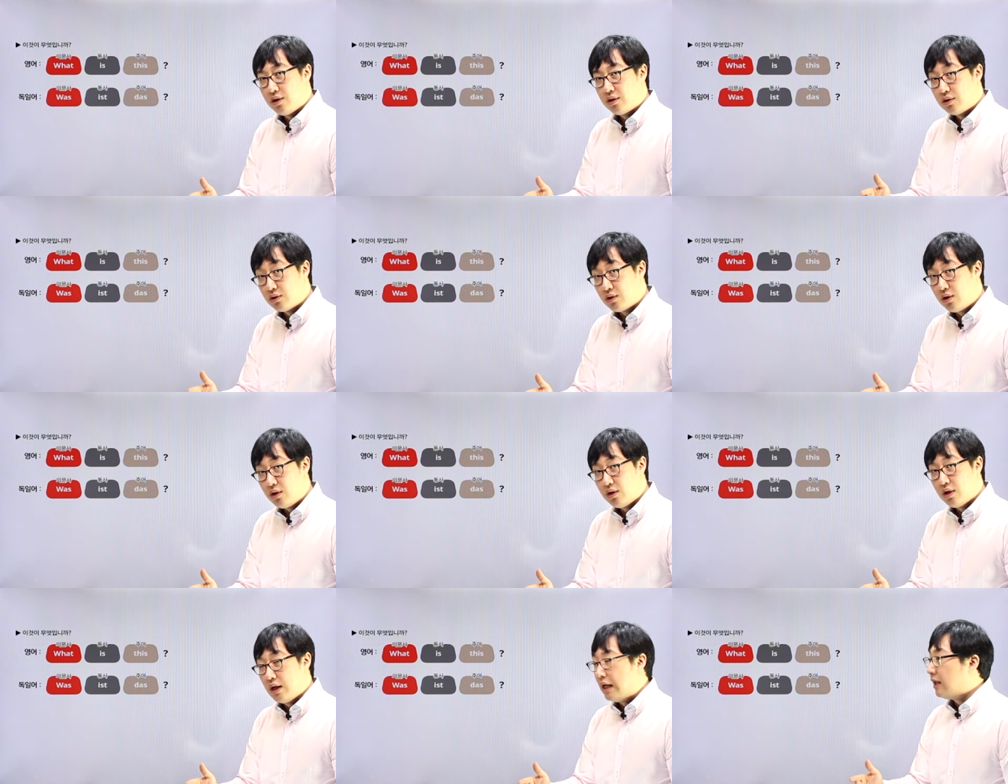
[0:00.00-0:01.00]
그렇죠?
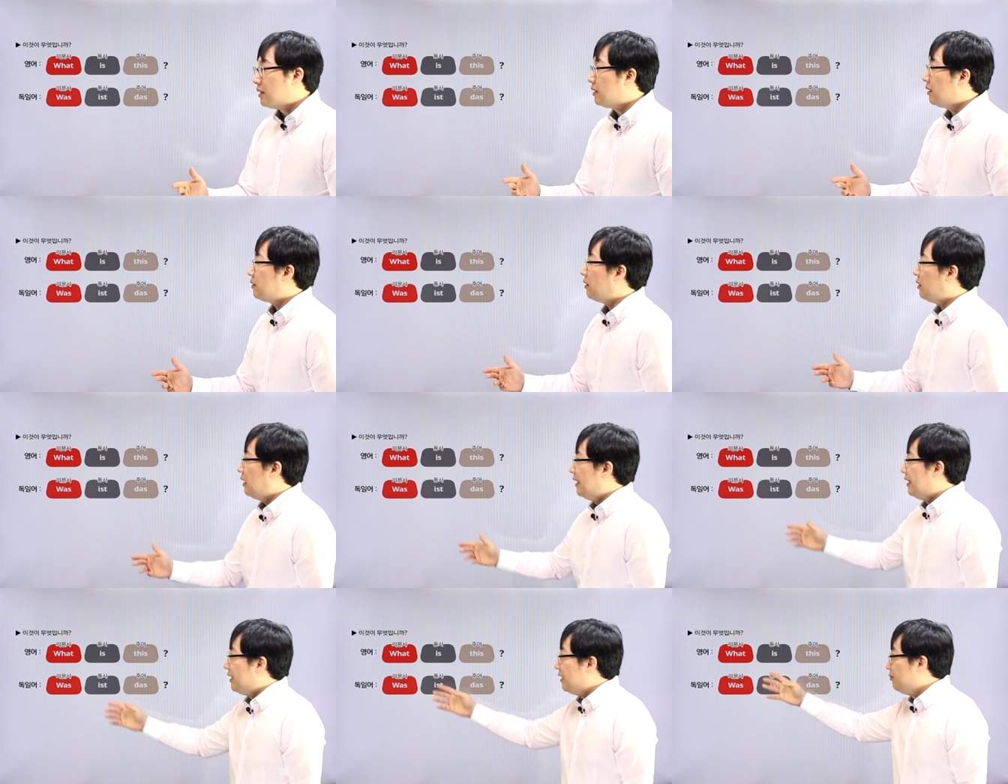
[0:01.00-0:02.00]
그래서
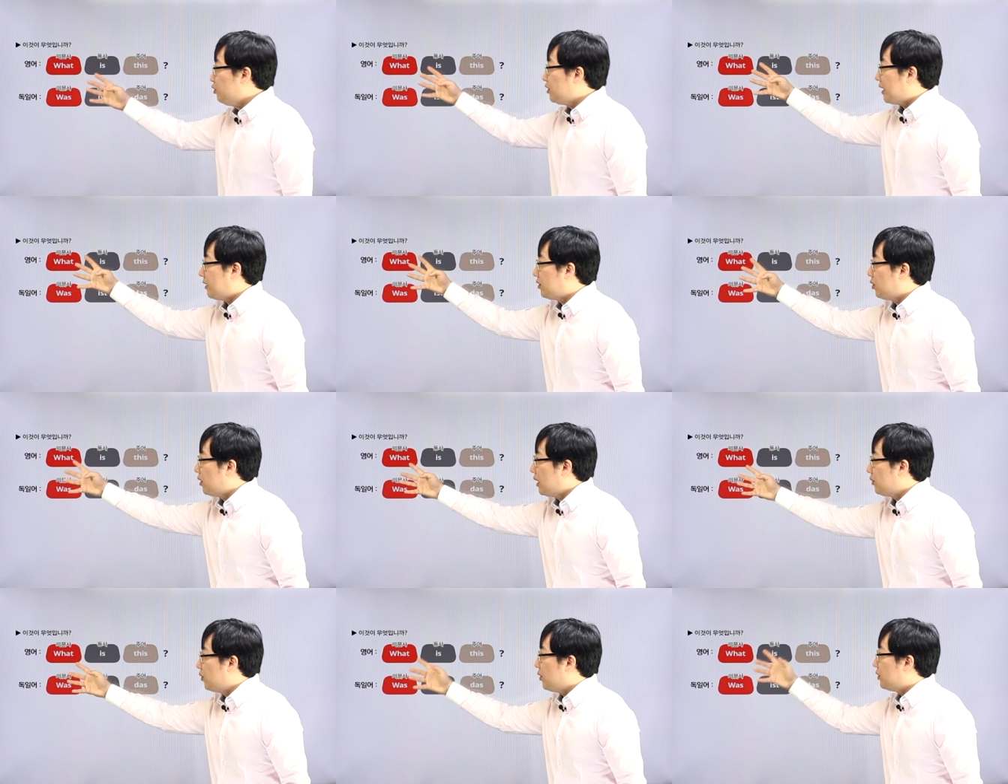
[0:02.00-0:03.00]
의문사가
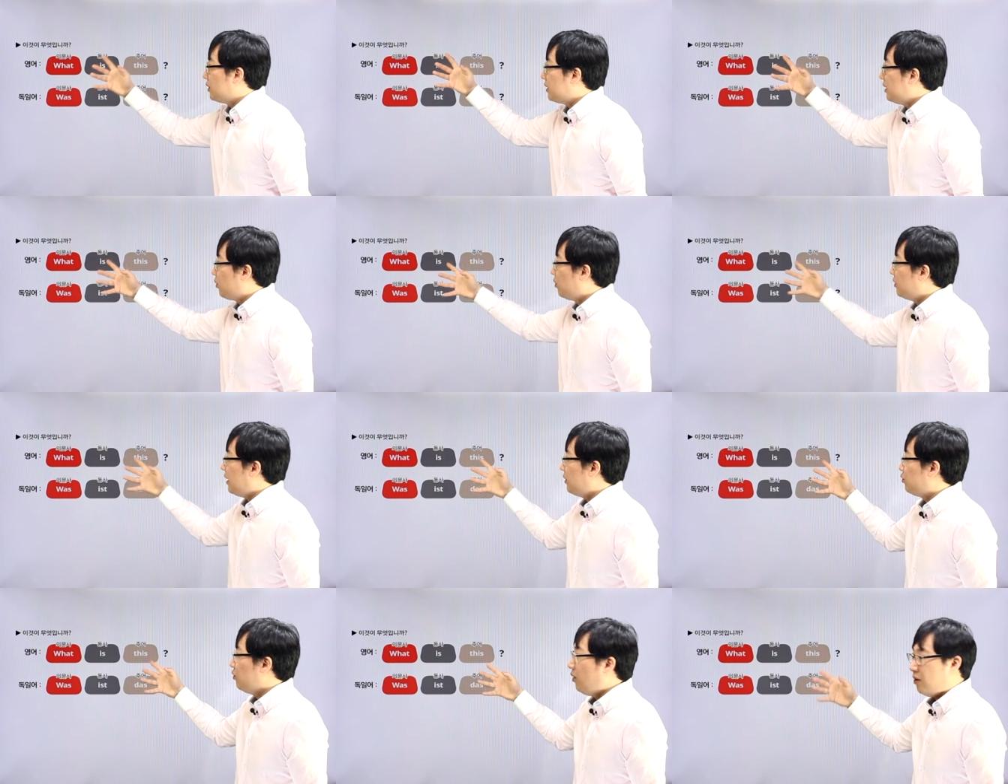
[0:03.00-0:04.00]
들어가도 역시 동사
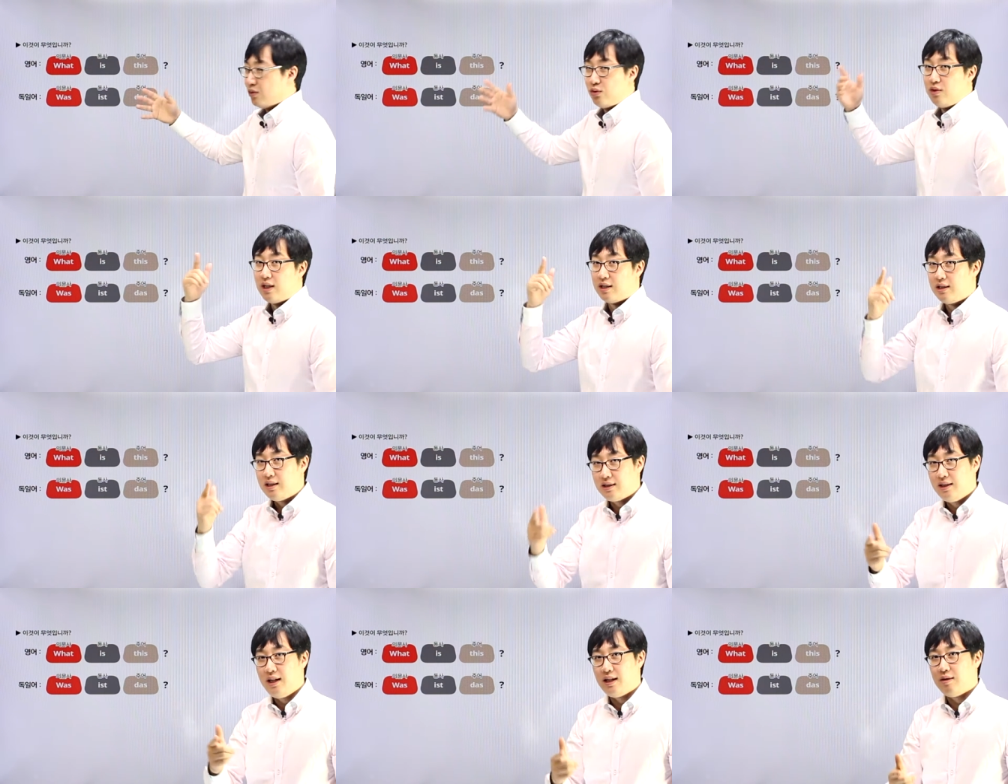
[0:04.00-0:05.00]
주어 어순이다. 그냥
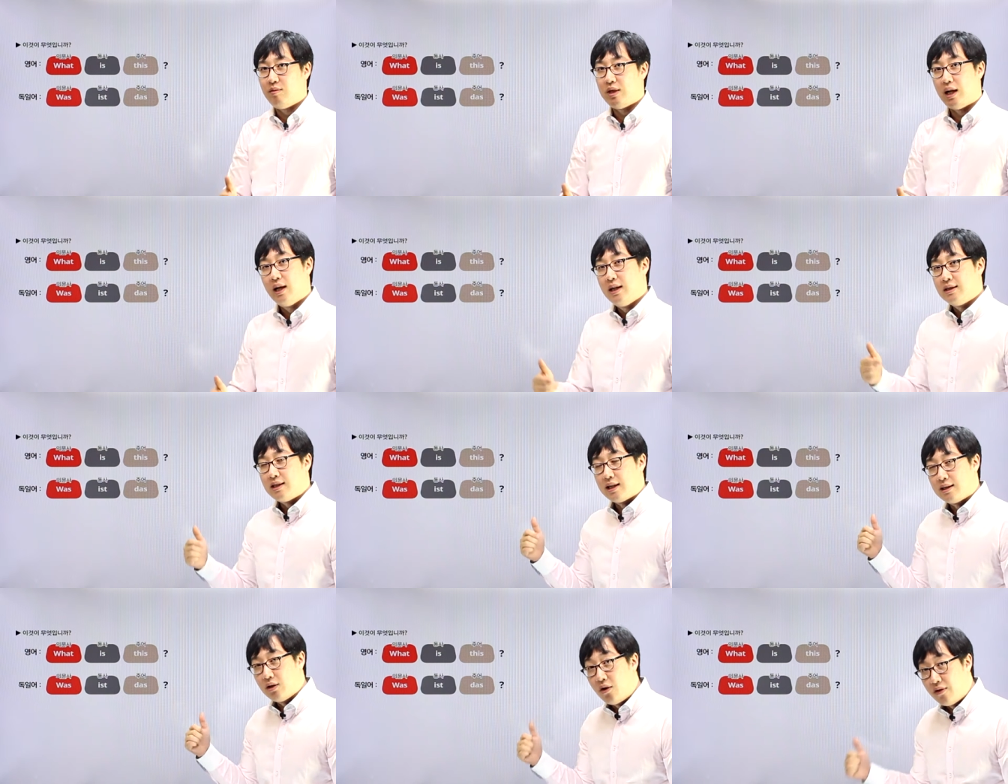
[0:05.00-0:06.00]
그 얘기입니다. 자,
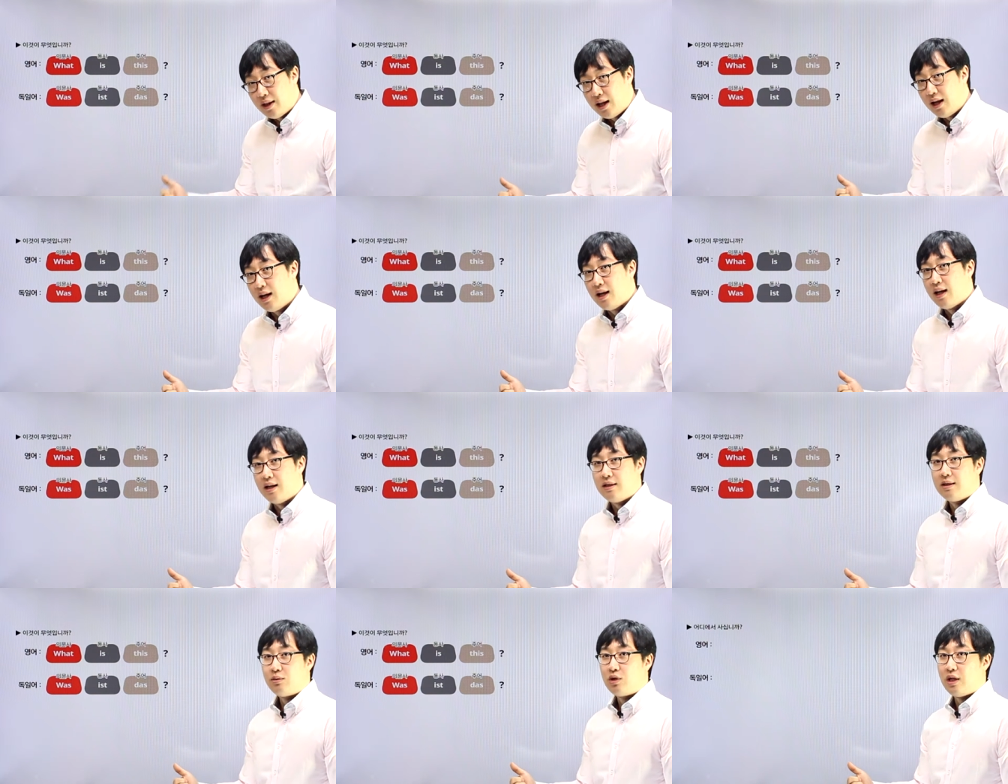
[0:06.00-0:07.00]
그런데
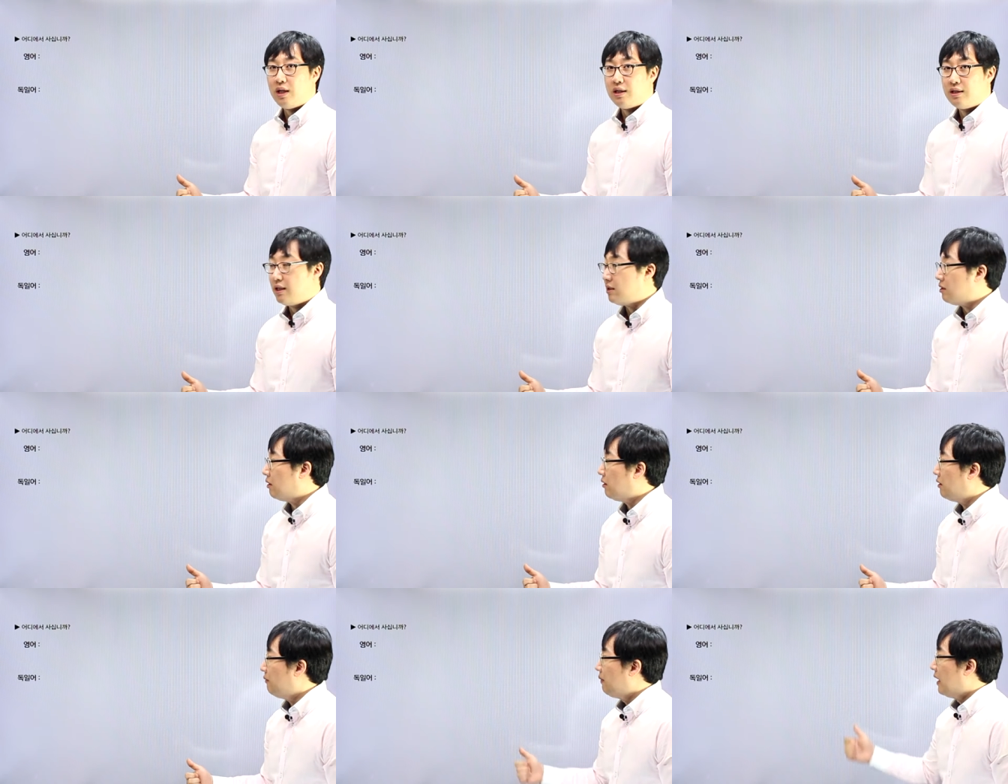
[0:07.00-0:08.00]
이제부터 이게
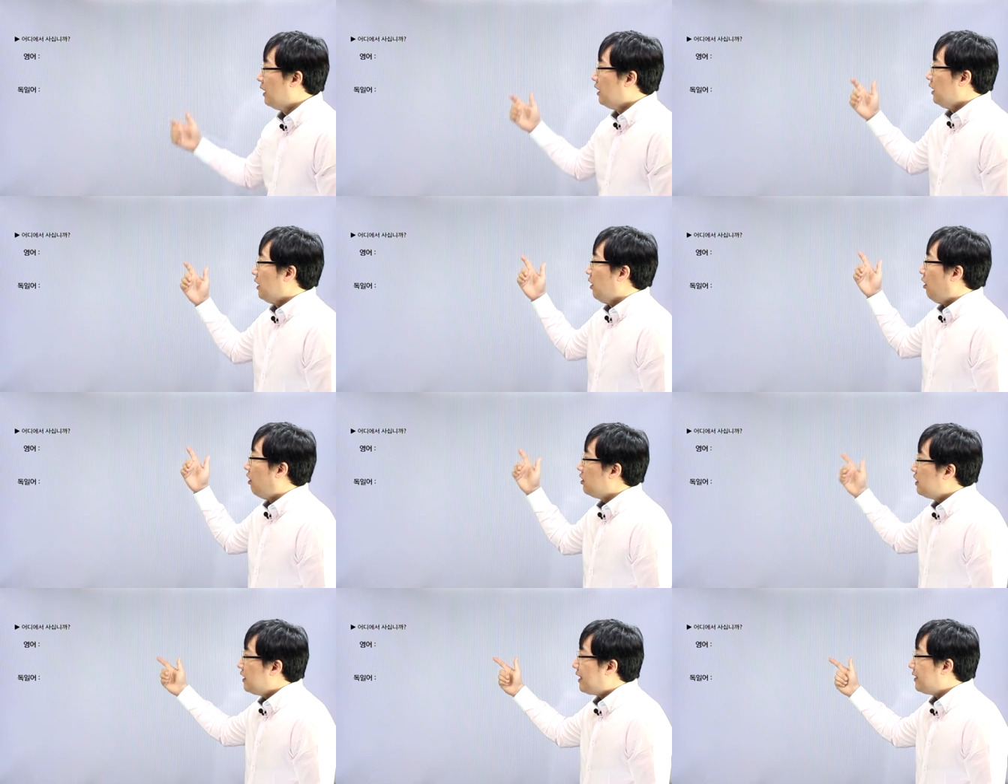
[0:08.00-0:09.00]
시작이죠.
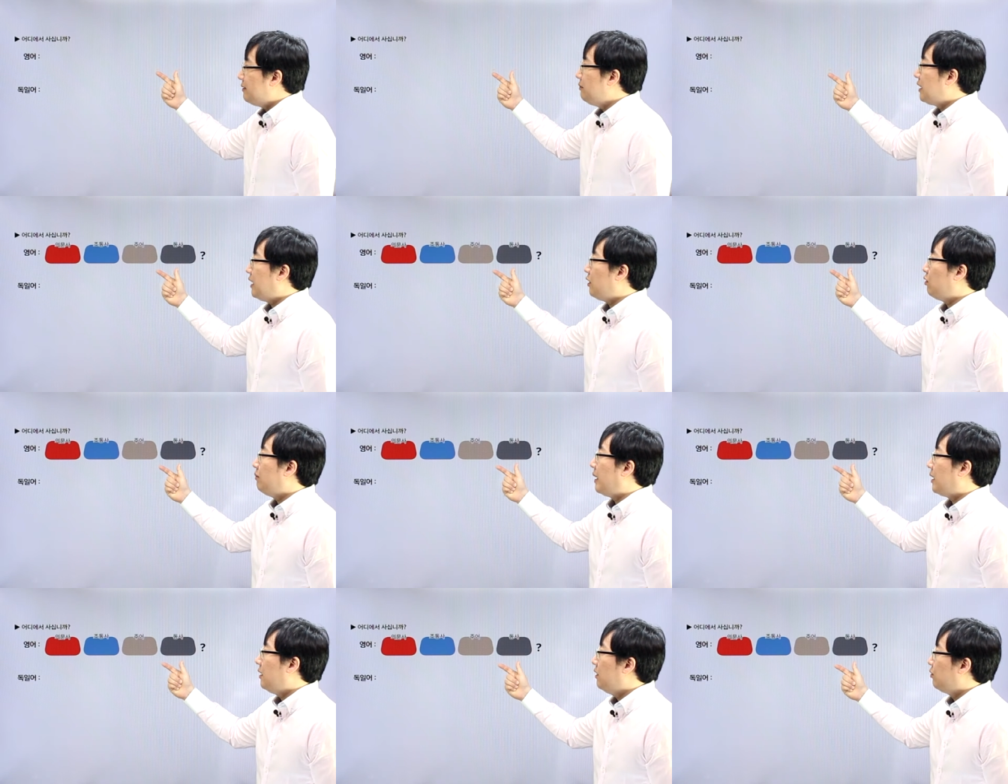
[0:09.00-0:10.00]
어디에 사십니까? 라고
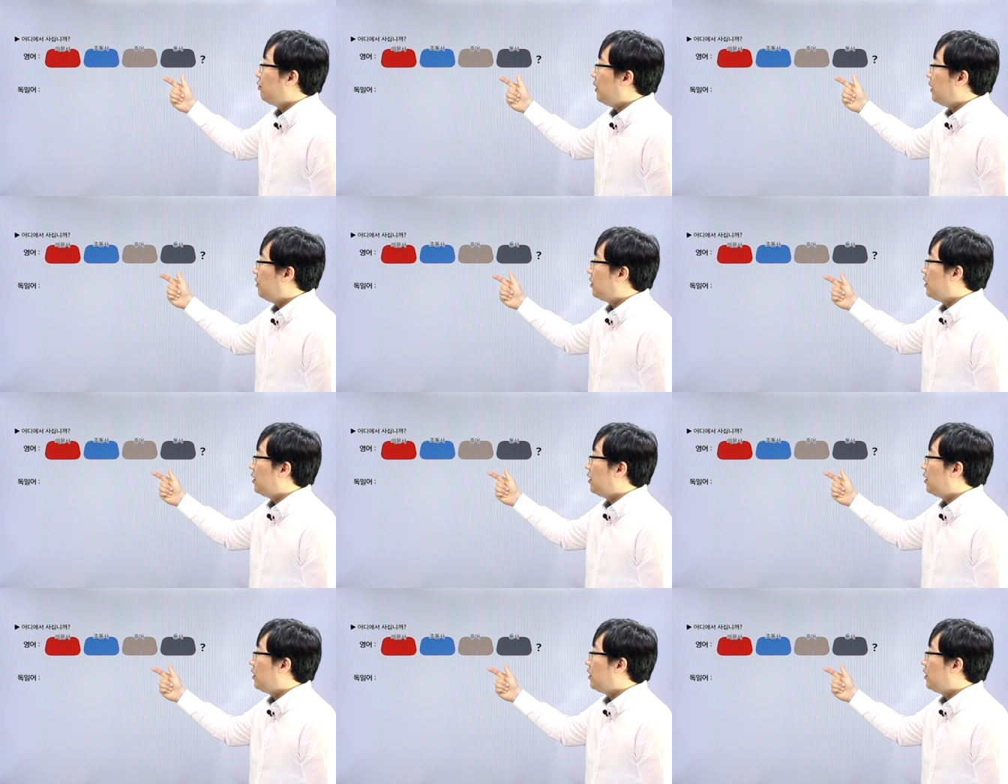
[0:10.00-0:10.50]
말하려고 해요.